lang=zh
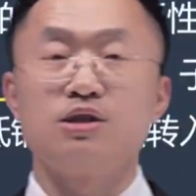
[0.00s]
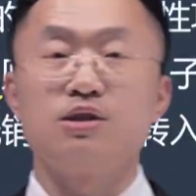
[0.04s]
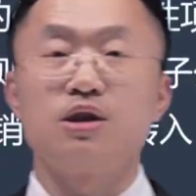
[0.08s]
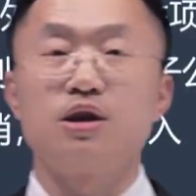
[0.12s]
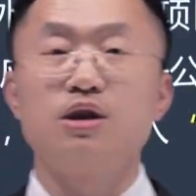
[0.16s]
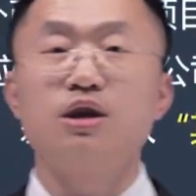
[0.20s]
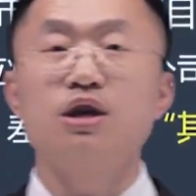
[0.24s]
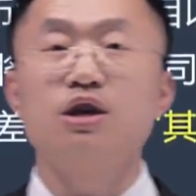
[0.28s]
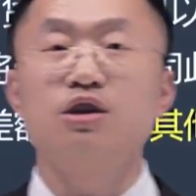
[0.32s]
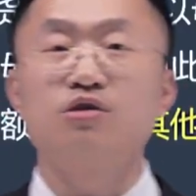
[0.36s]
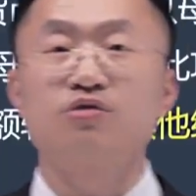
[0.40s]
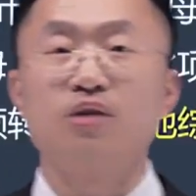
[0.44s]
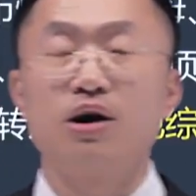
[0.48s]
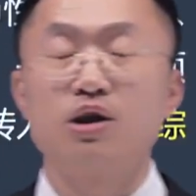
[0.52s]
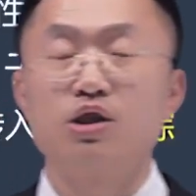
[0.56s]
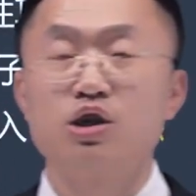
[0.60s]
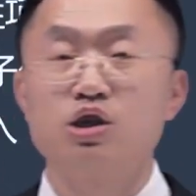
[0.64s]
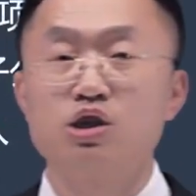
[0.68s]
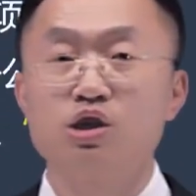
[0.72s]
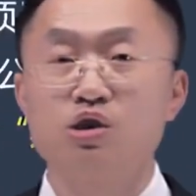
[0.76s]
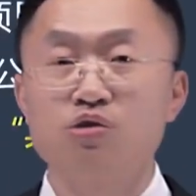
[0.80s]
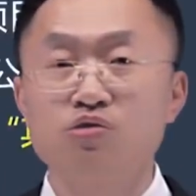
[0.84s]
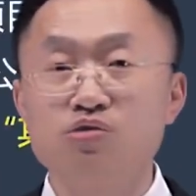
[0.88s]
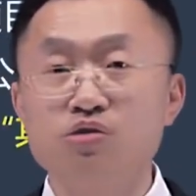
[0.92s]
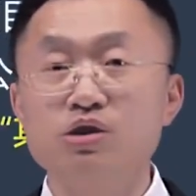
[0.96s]
生的，另一方
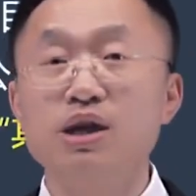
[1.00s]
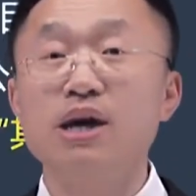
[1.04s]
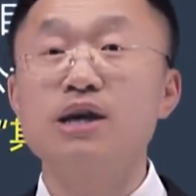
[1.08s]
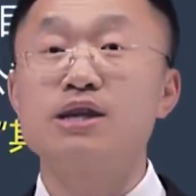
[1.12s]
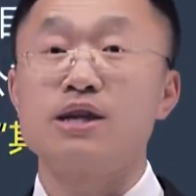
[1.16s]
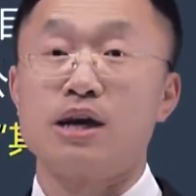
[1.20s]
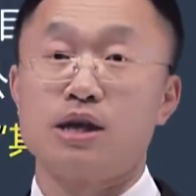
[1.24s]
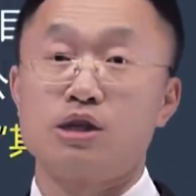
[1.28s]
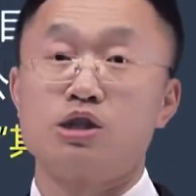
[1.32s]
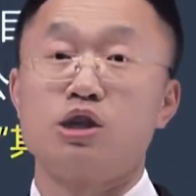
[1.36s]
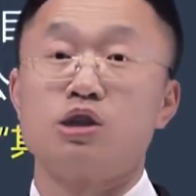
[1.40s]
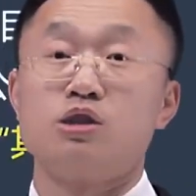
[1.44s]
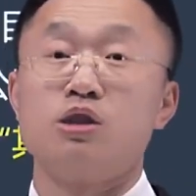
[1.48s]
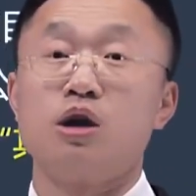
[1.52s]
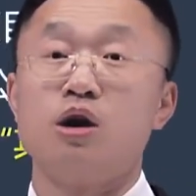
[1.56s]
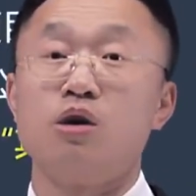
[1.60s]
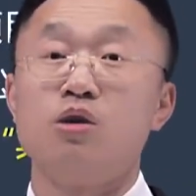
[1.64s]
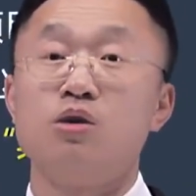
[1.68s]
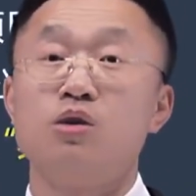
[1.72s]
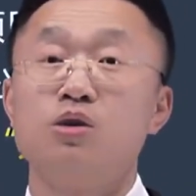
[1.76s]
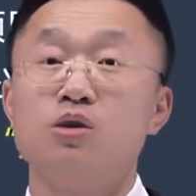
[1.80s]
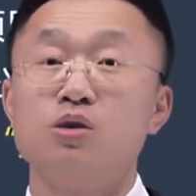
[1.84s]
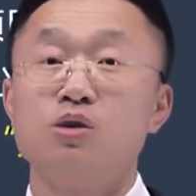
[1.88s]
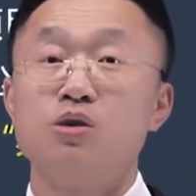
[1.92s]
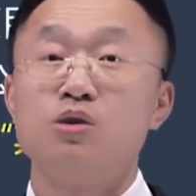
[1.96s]
呢是负债产生的，